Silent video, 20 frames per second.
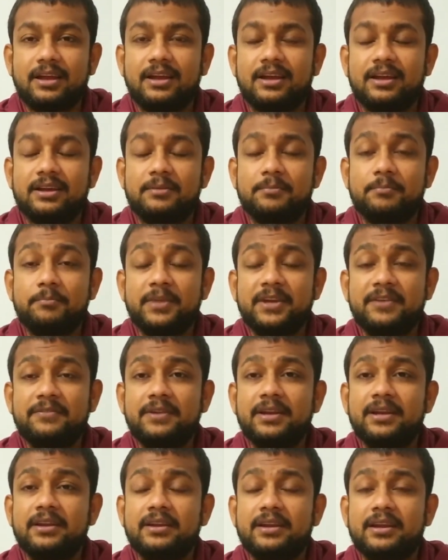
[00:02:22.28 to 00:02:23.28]
আর
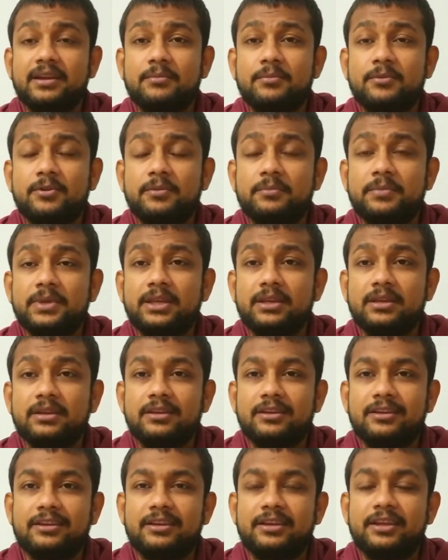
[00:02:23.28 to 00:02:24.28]
মিডফিল্ডে রাখবো আমি
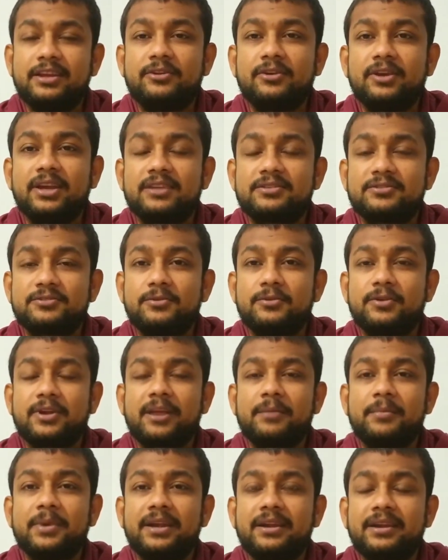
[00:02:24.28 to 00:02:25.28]
নিকোলাস
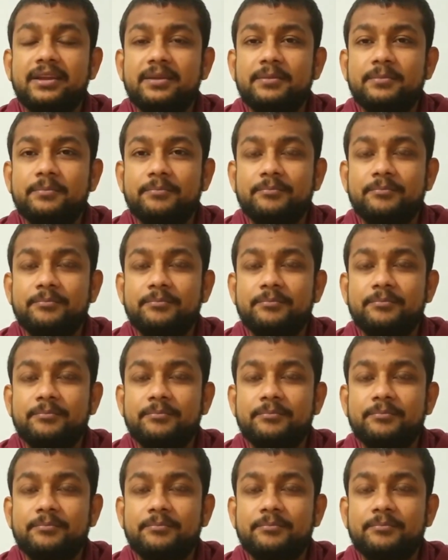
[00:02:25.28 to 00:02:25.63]
ওটামেন্ডি